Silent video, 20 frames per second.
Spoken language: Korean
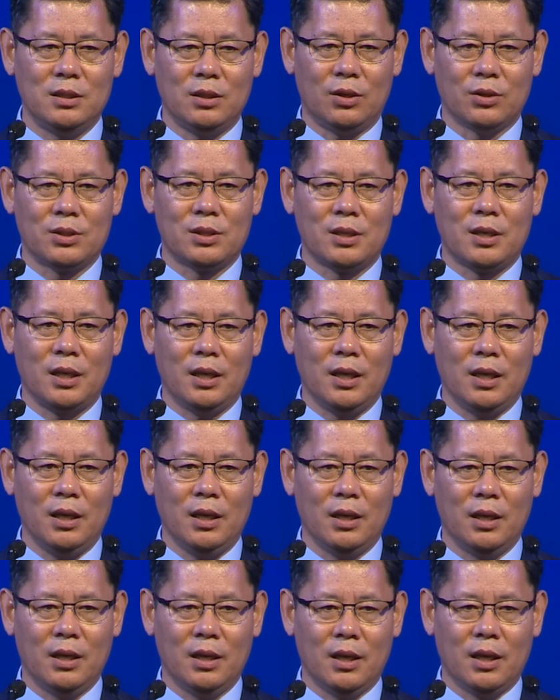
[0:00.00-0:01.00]
어떻게
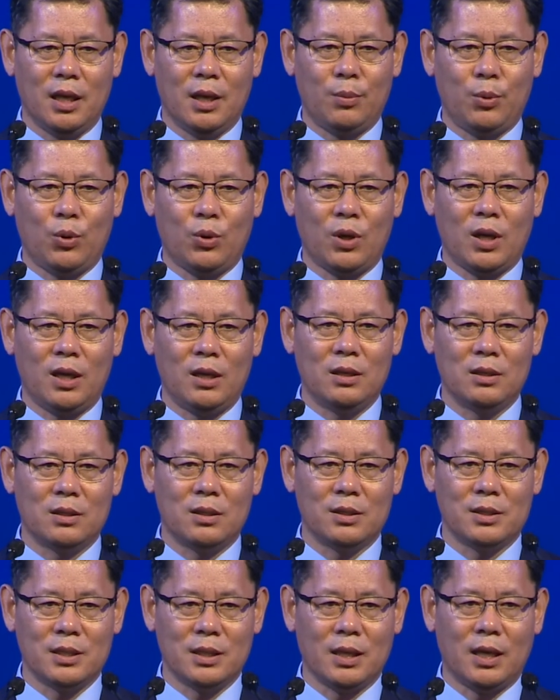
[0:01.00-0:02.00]
회복할
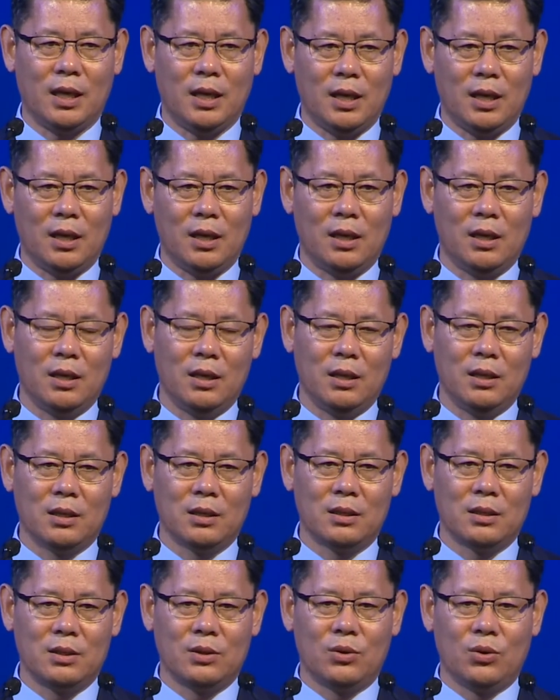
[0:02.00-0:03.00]
것인가
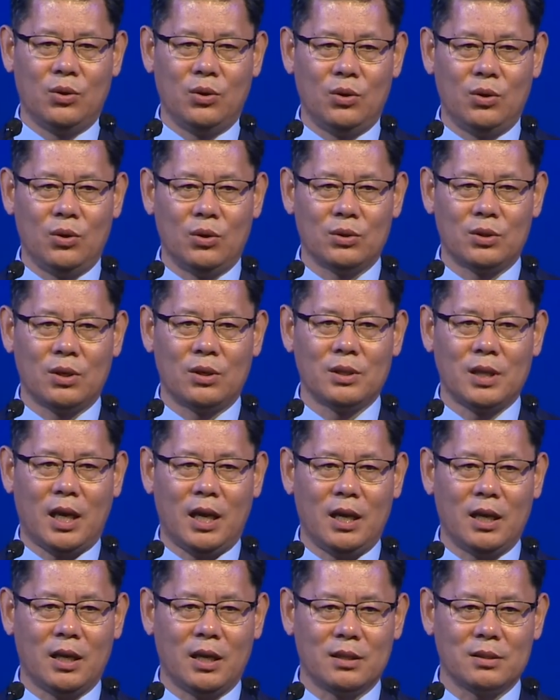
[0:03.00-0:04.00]
그리고 더
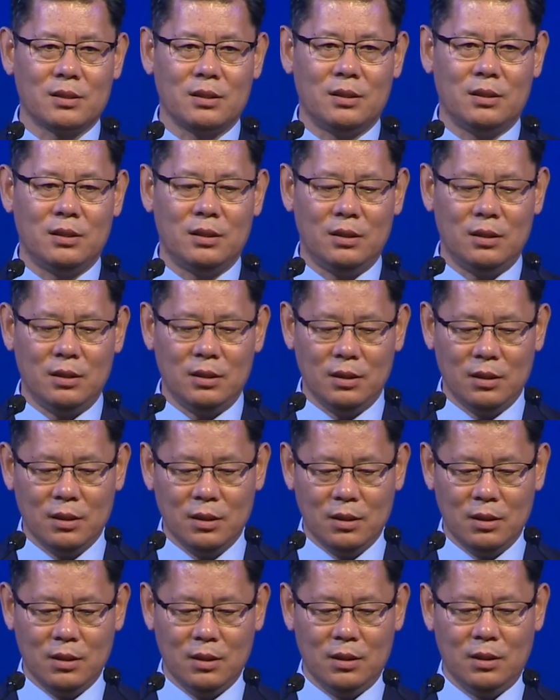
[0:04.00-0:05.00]
나아가서
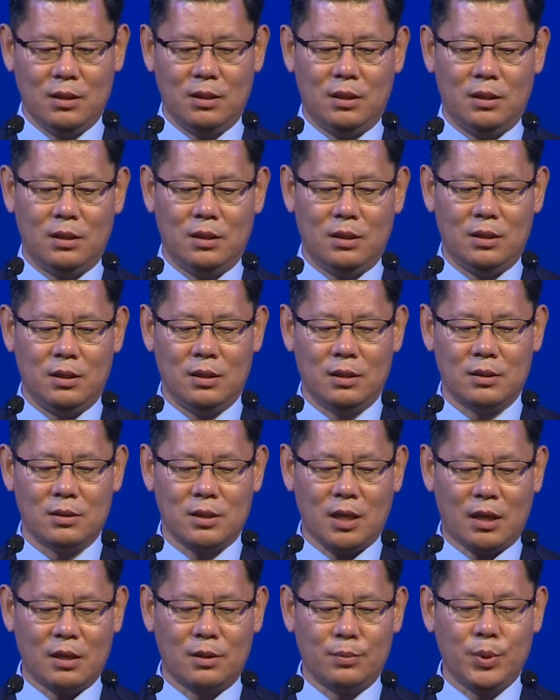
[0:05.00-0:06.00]
어,
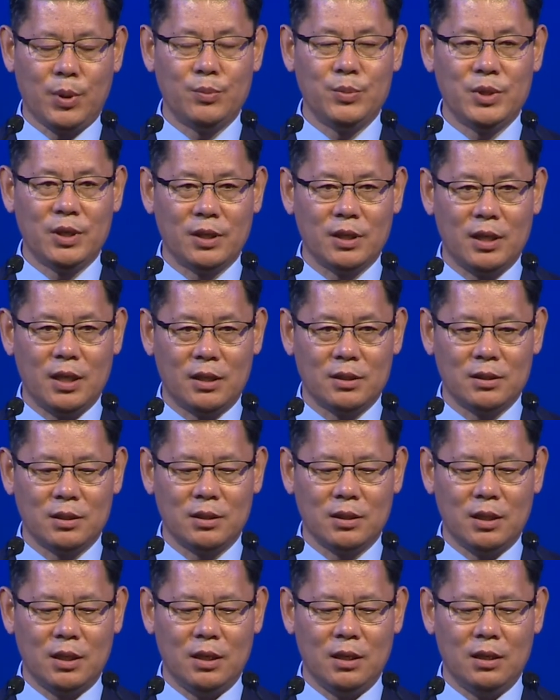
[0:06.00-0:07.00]

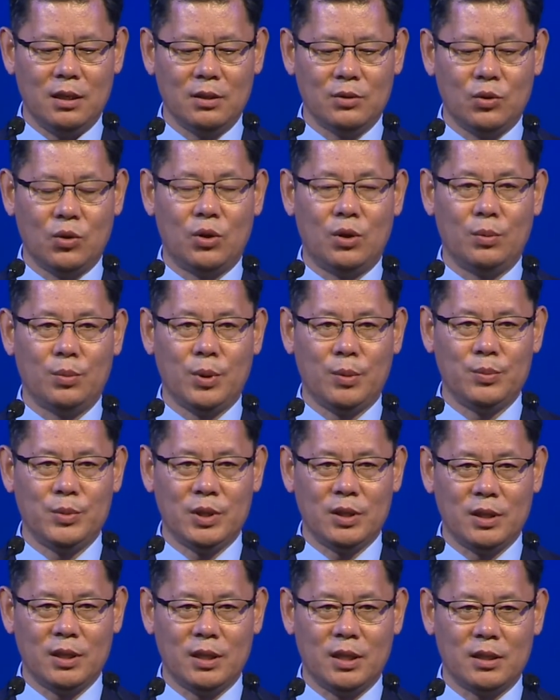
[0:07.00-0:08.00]
산업협력이라든가
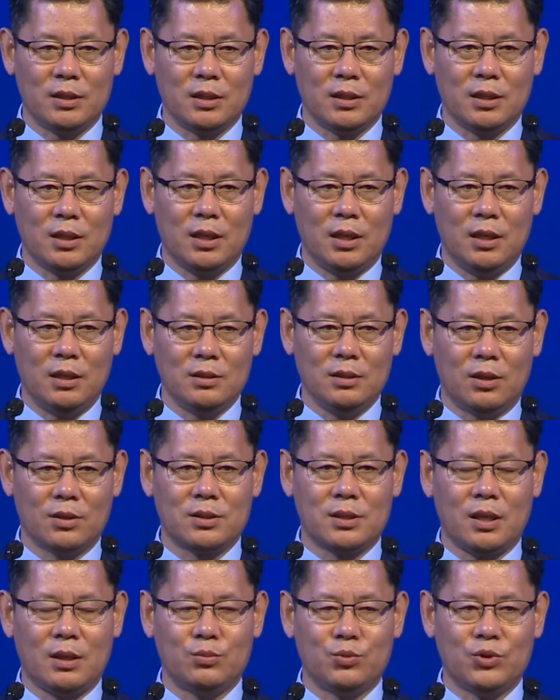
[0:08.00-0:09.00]
농업협력이라든가
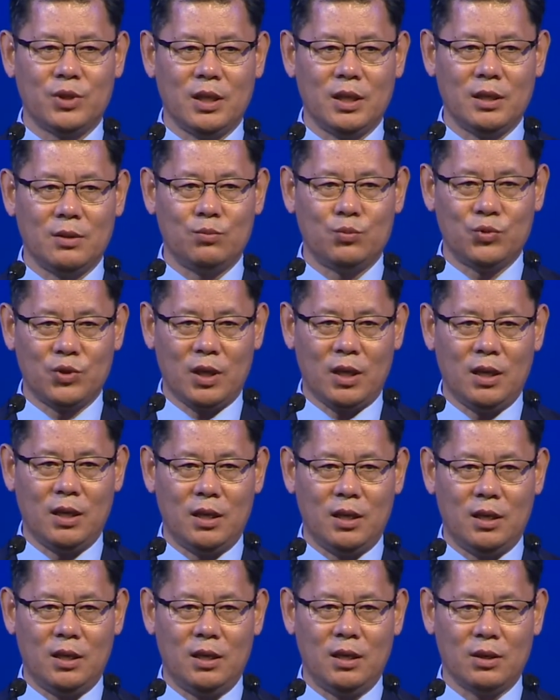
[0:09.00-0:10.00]
역사문화 문화
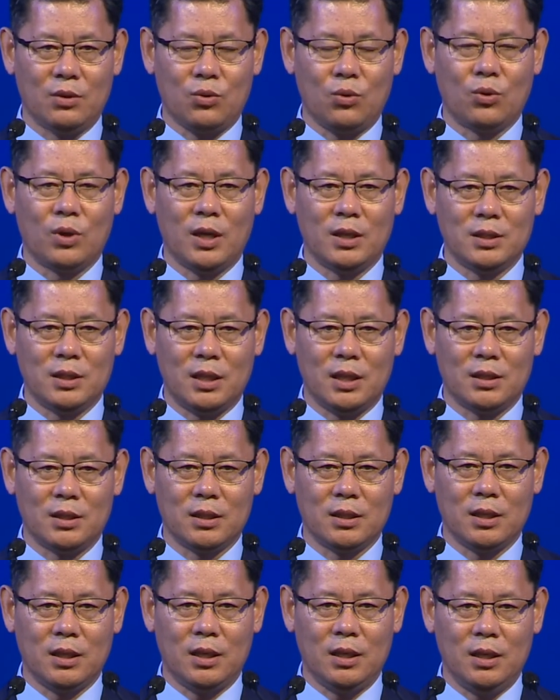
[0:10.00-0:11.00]
아,
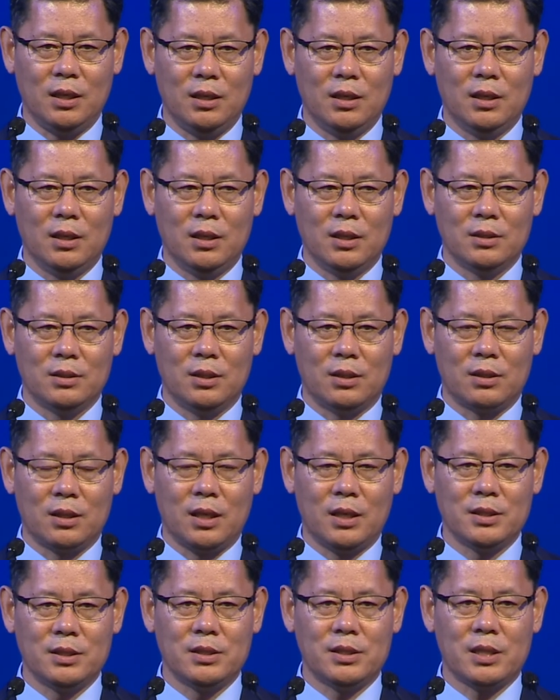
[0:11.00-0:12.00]
공간이라든가 여러
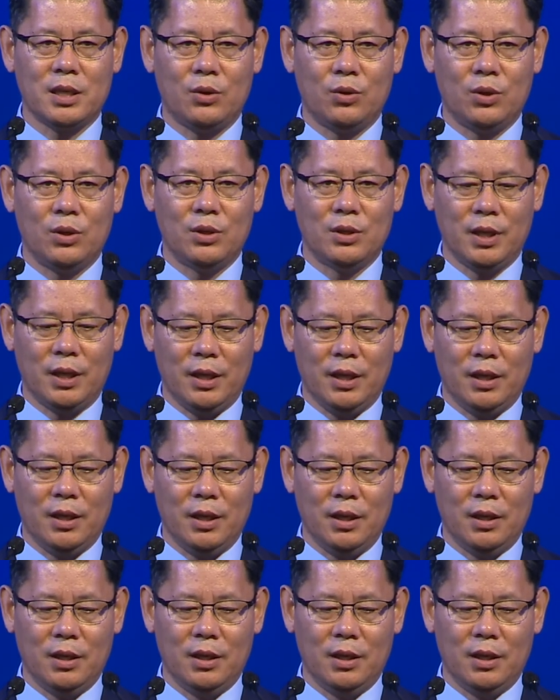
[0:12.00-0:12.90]
가지 차원의